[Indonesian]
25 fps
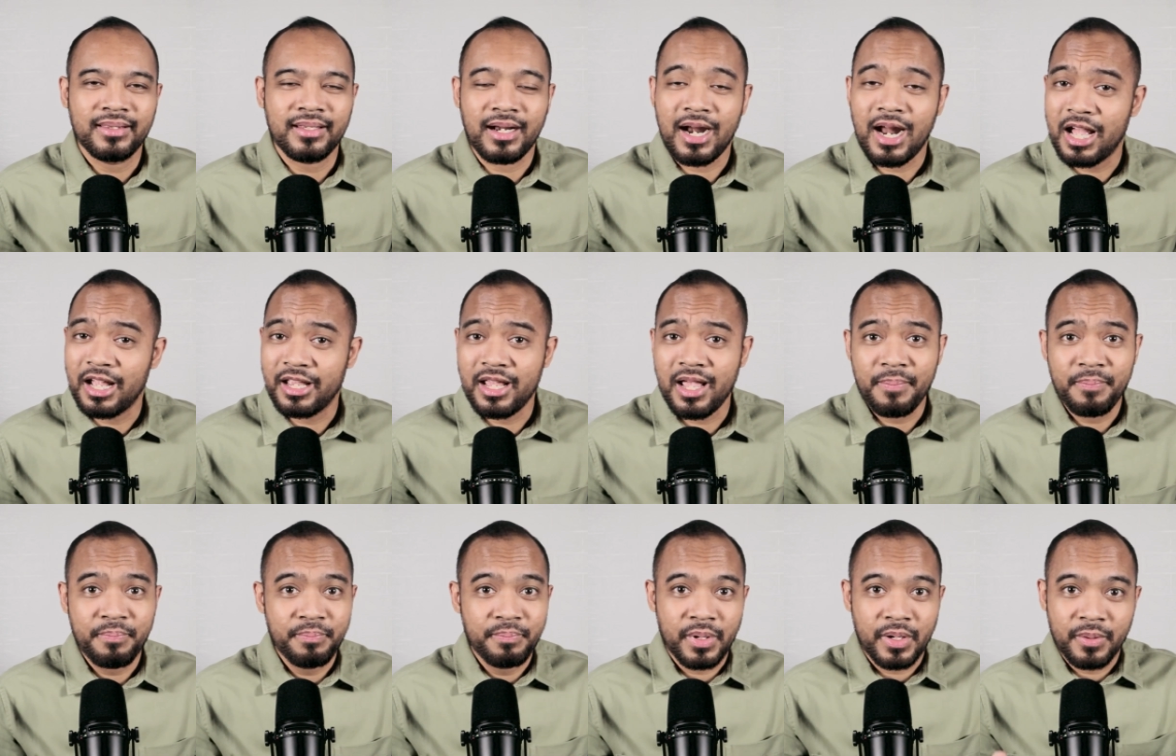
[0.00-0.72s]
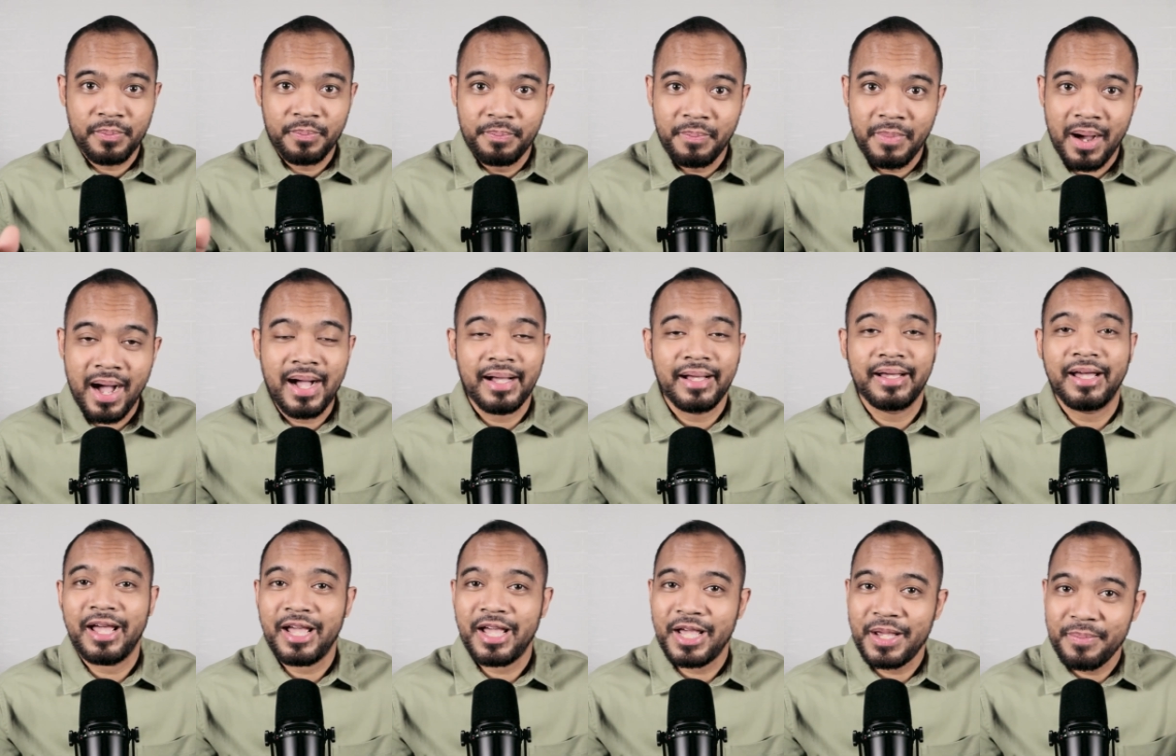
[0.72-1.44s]
terhadap
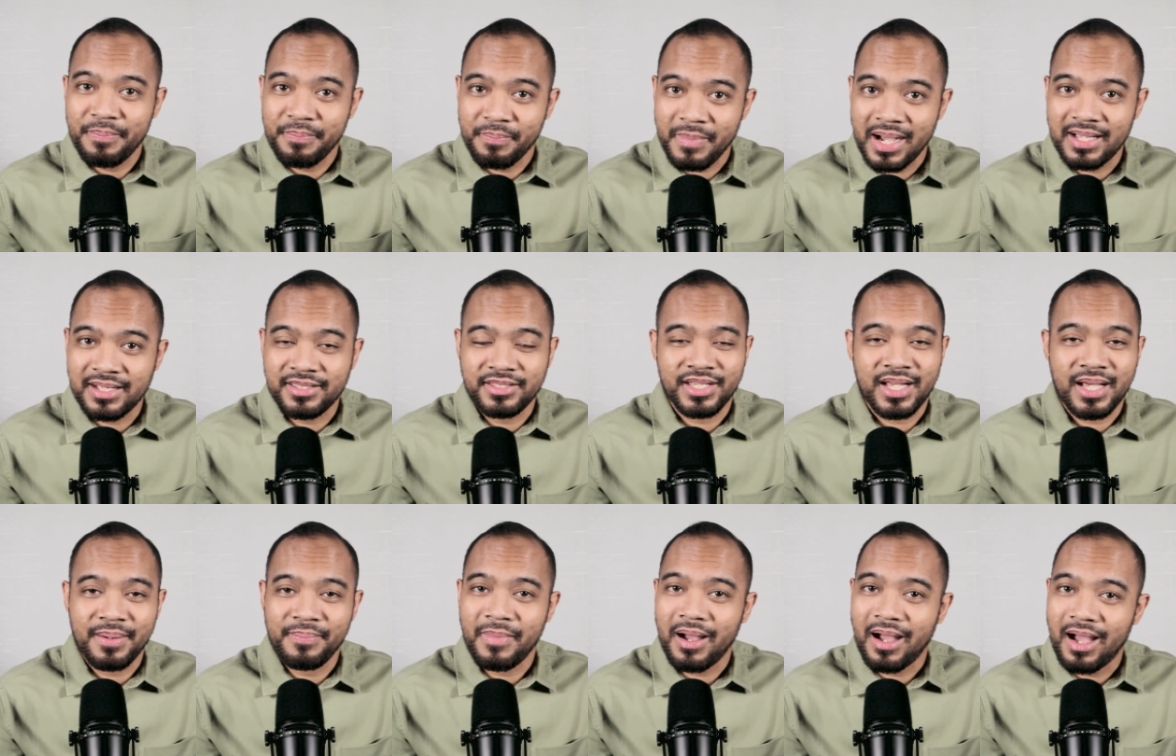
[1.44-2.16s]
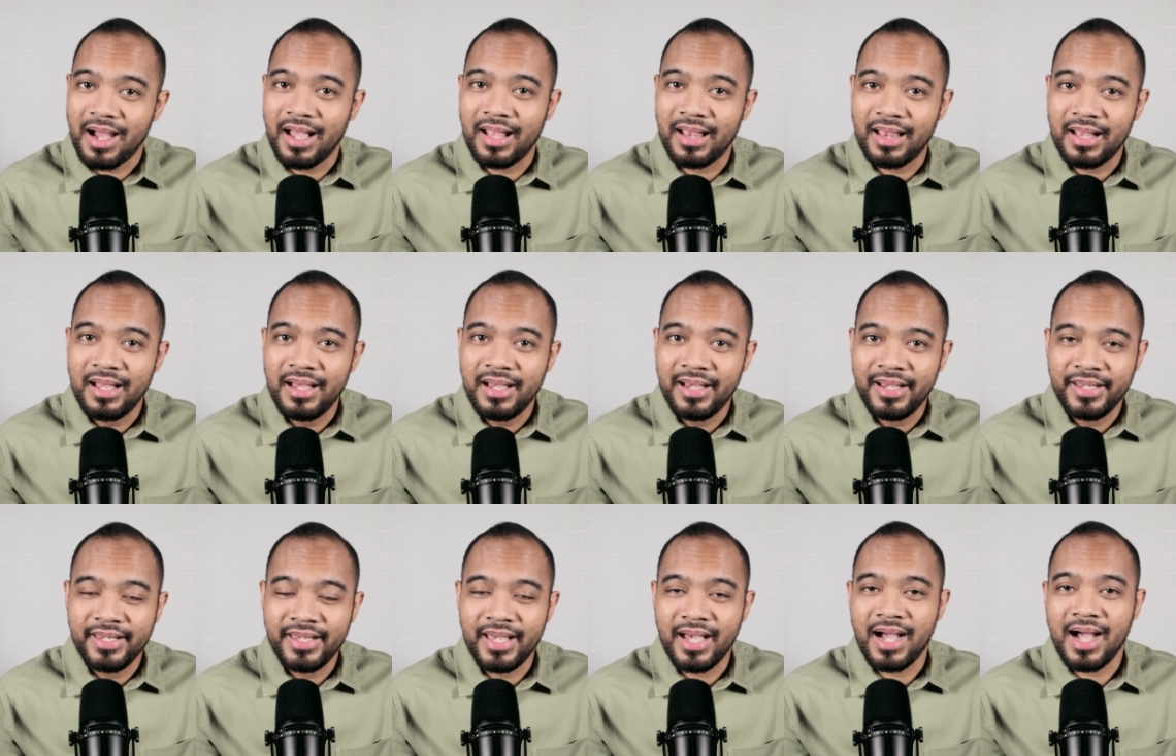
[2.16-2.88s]
berbagai macam hal
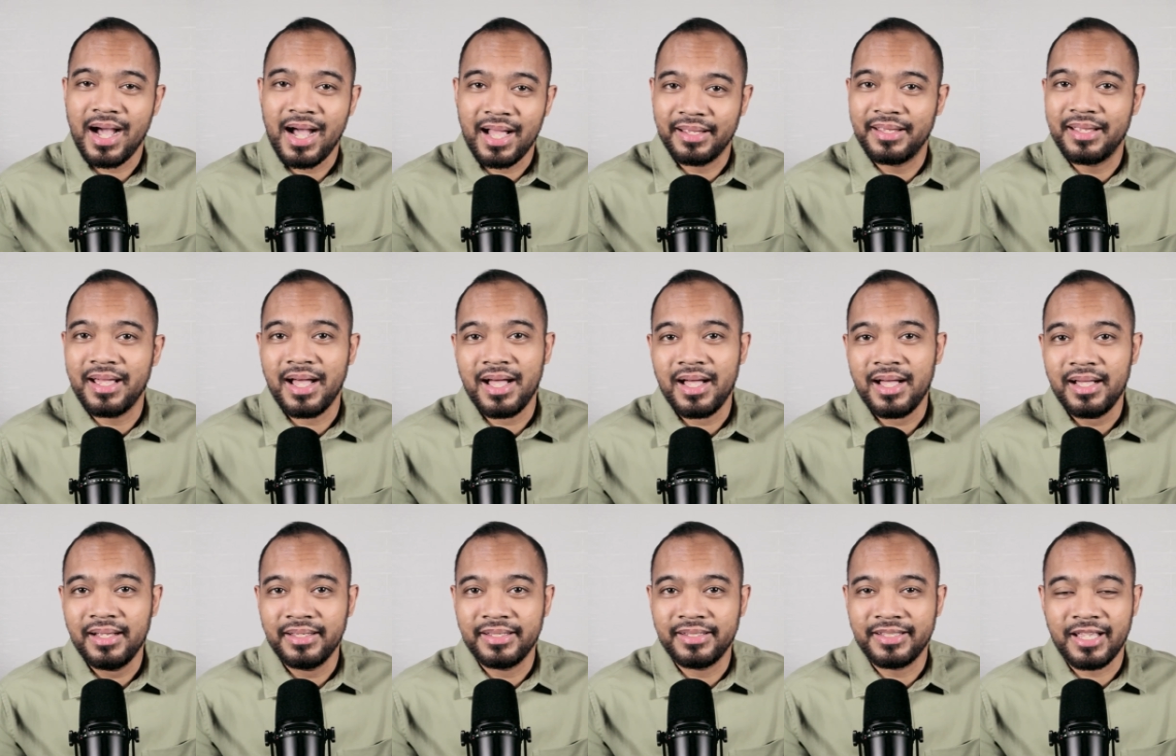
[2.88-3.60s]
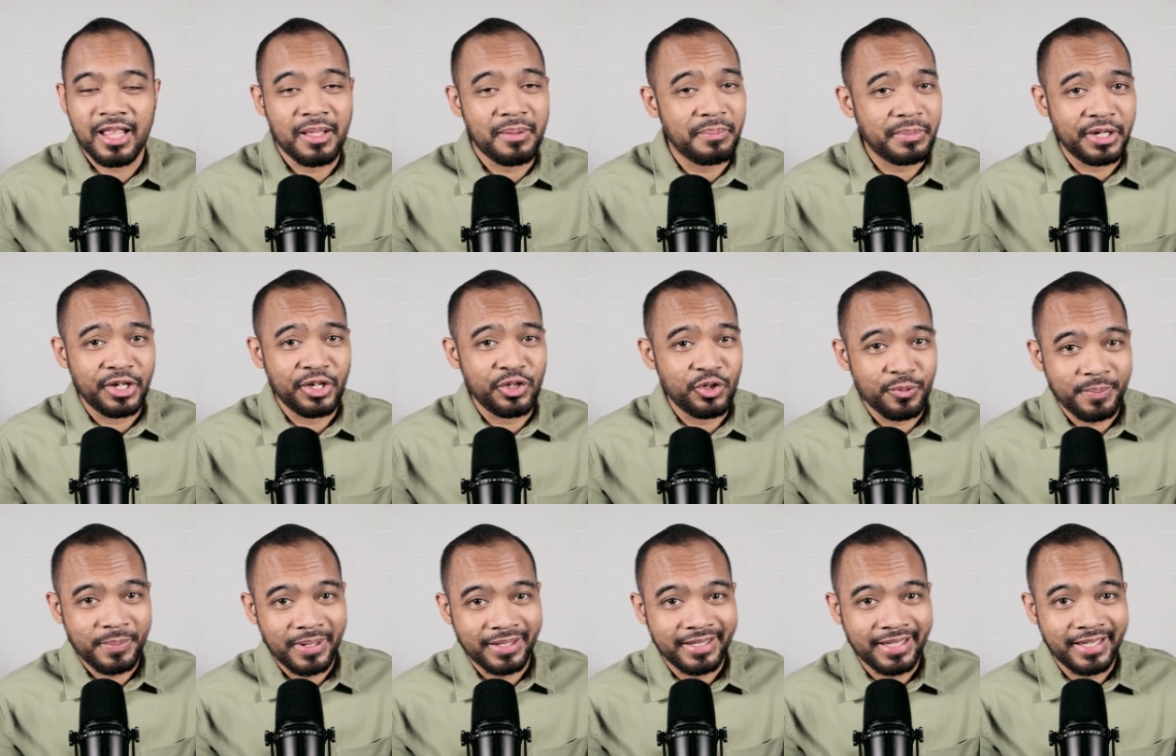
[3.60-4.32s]
yang ada di dalam
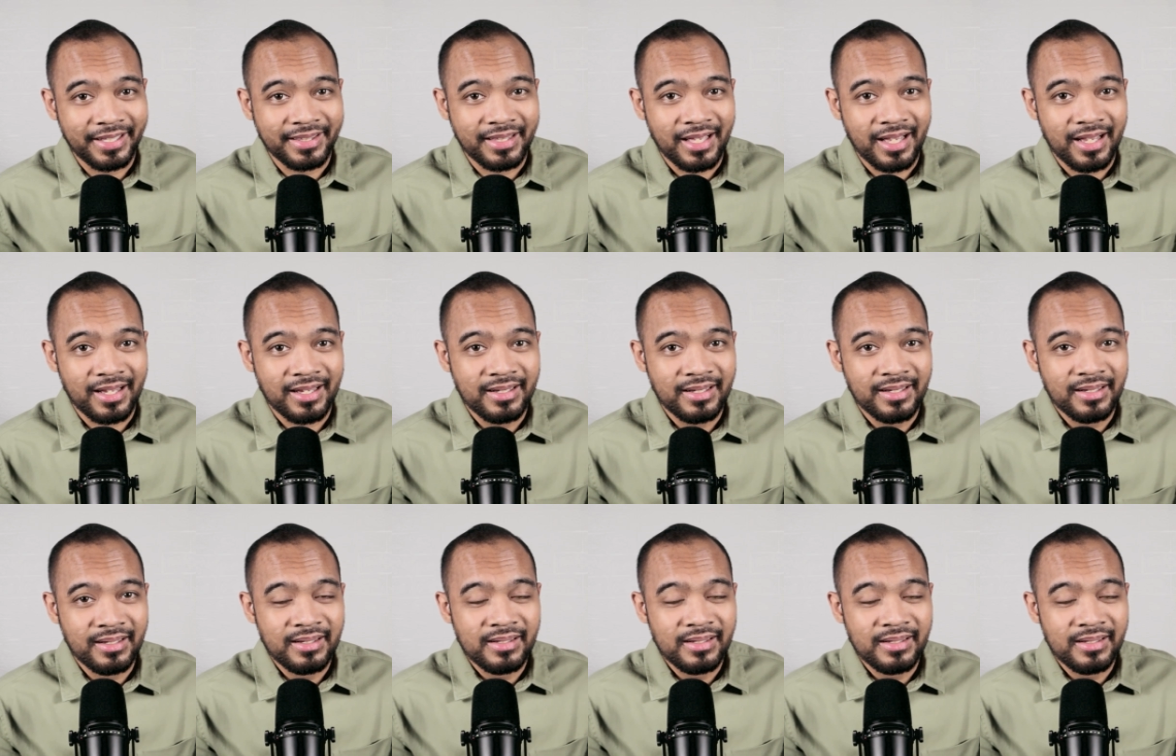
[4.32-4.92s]
kehidupan kita.